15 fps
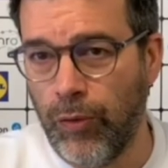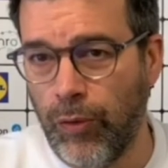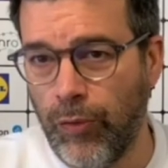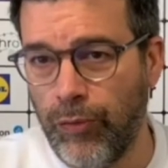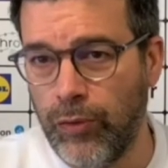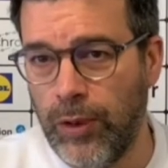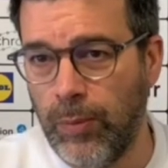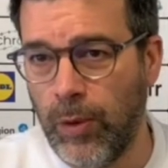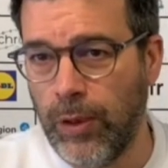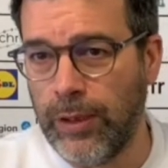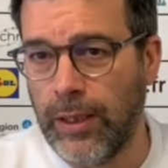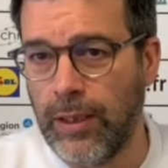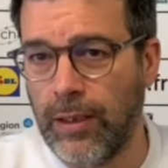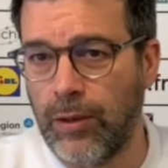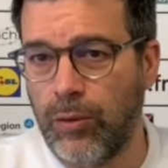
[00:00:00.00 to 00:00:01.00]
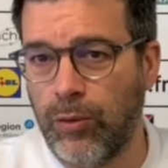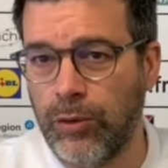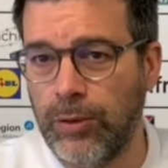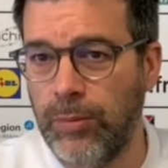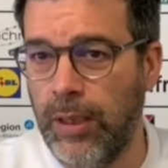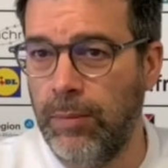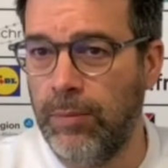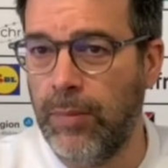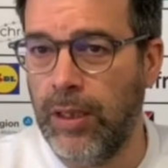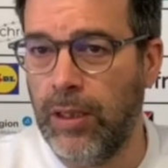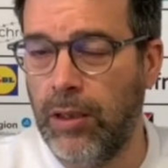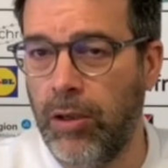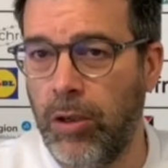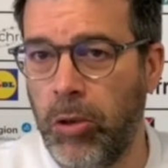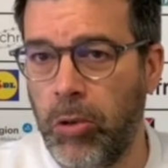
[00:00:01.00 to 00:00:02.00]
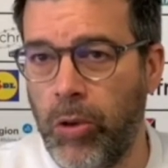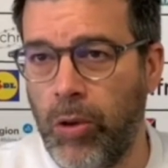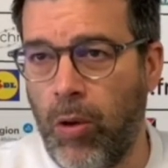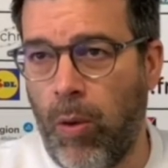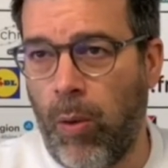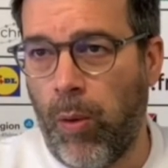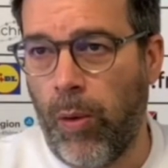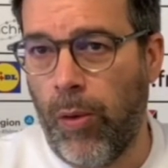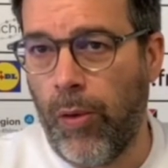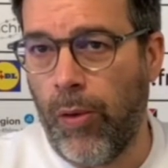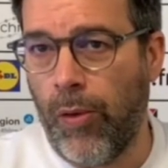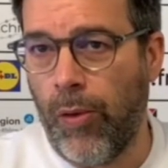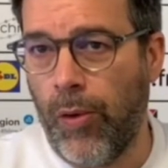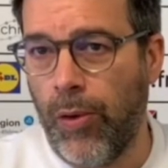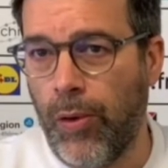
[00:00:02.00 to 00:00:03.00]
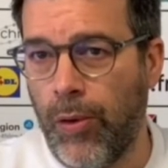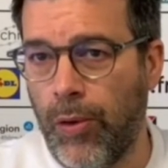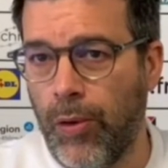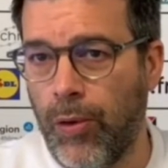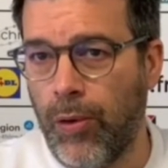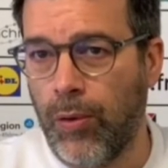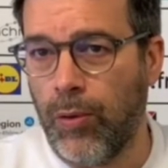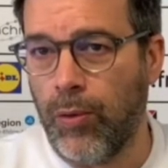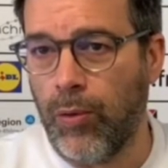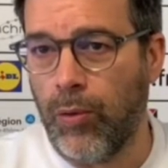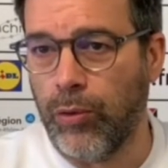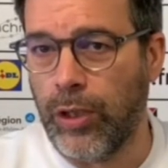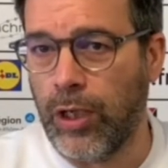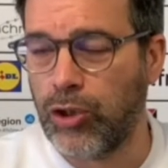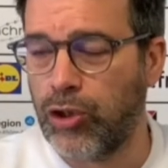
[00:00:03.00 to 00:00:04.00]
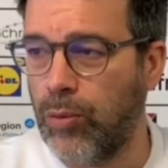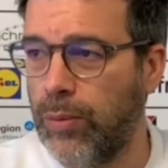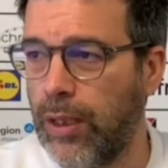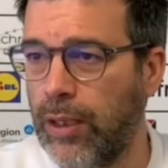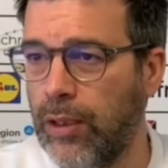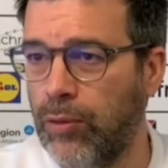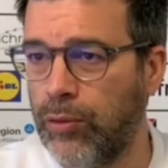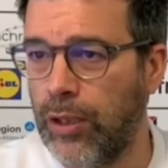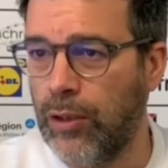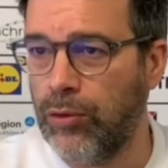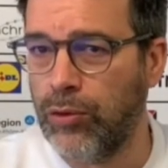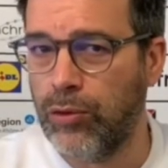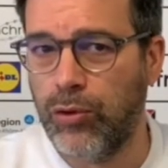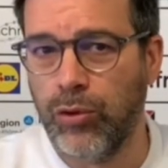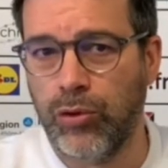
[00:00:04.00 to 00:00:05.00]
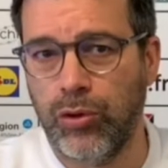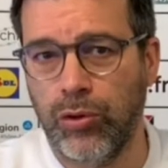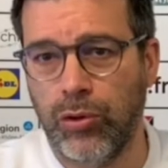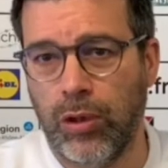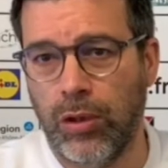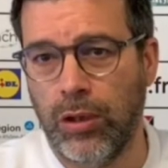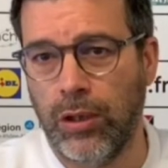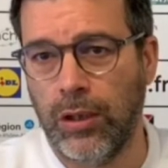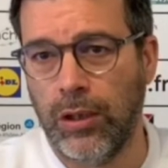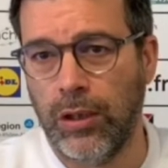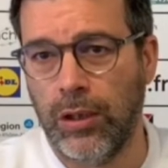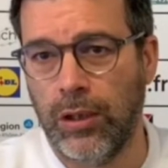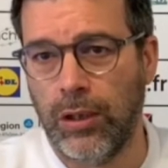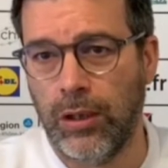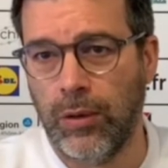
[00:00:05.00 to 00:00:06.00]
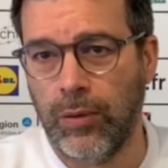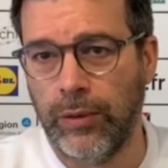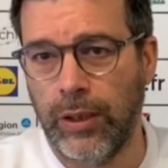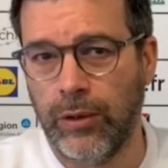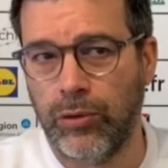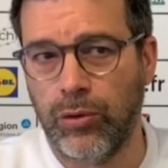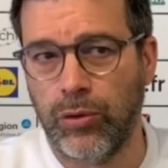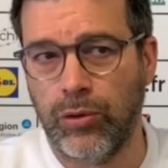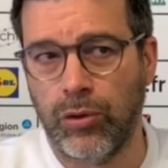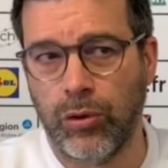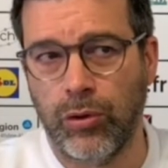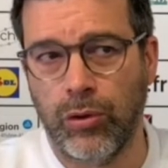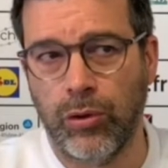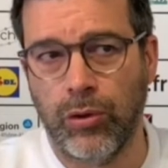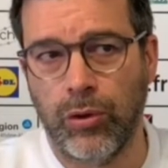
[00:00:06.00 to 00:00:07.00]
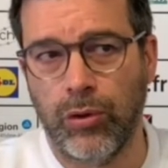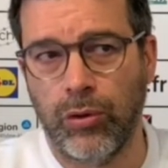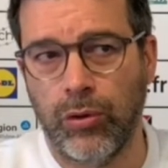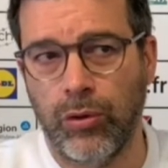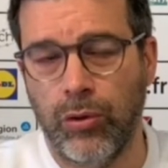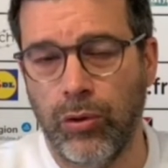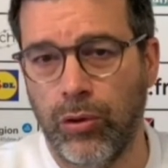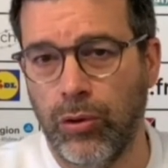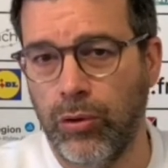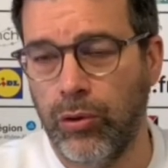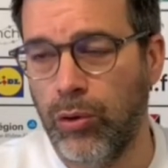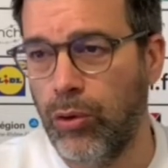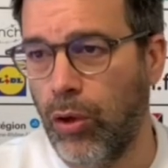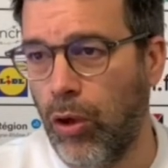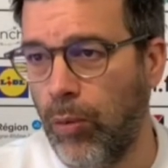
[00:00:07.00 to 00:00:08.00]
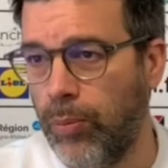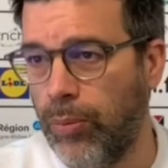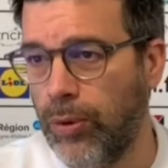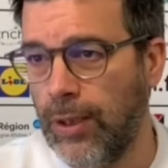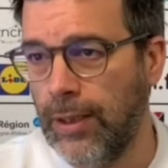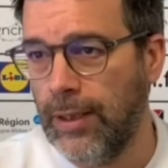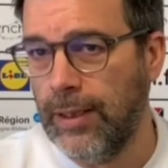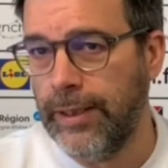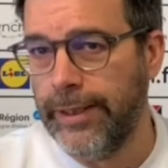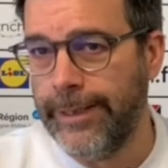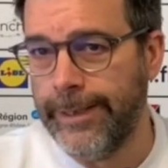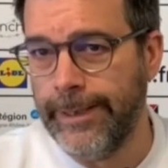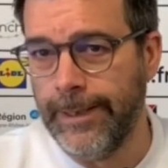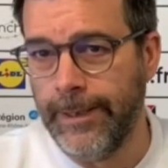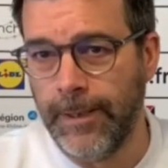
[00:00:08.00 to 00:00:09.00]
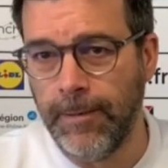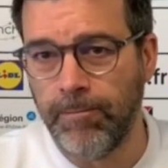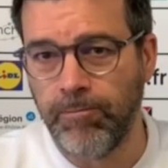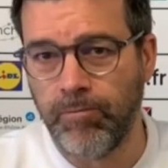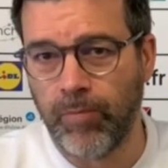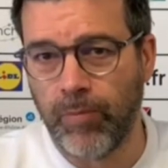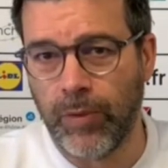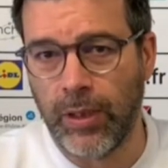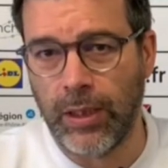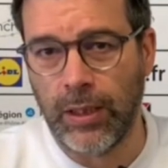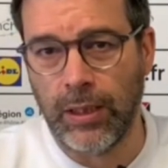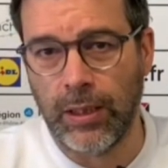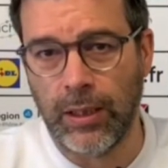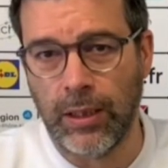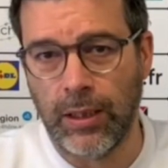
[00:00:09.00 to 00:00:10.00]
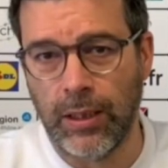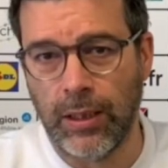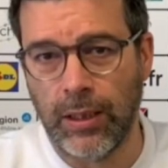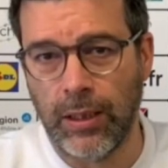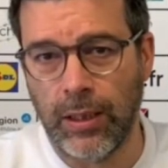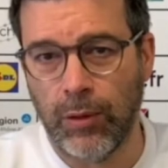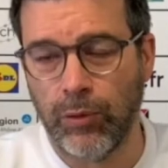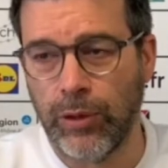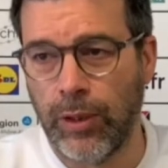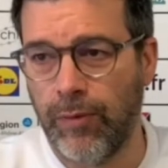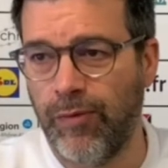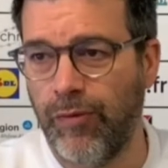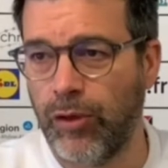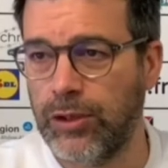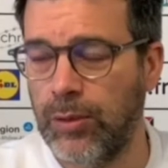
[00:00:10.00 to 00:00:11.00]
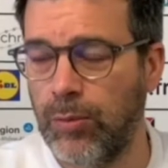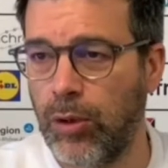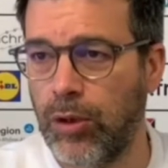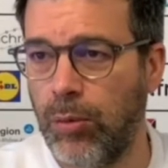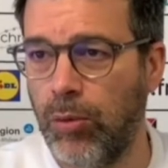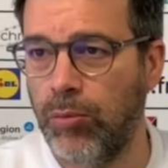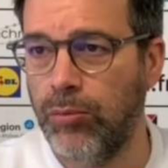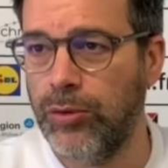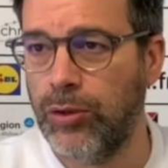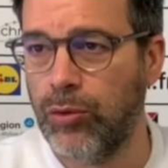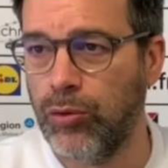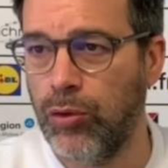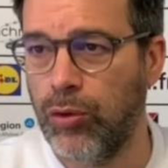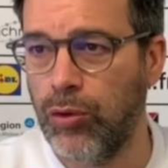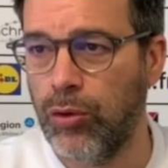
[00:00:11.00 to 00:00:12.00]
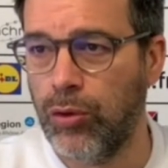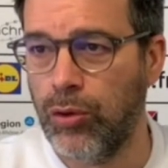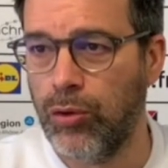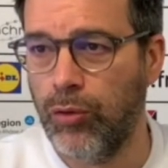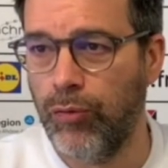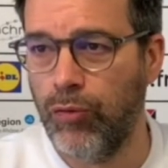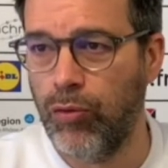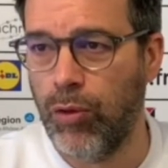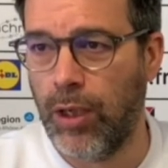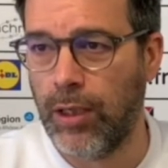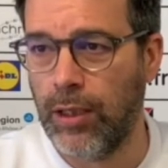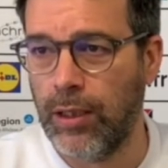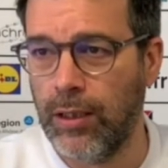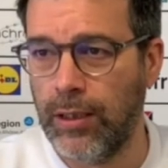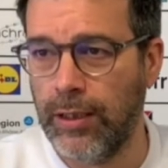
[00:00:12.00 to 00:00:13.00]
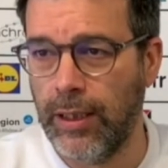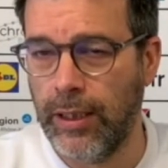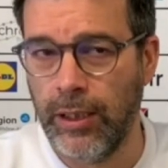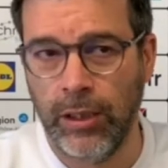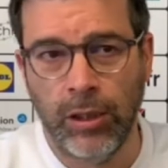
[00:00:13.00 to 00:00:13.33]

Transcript: des moyens qu'on y met, mais euh, euh, on est à Chambéry, on a une culture, on a une culture de, l'Europe et, on a forcément comme ambition de vouloir y aller.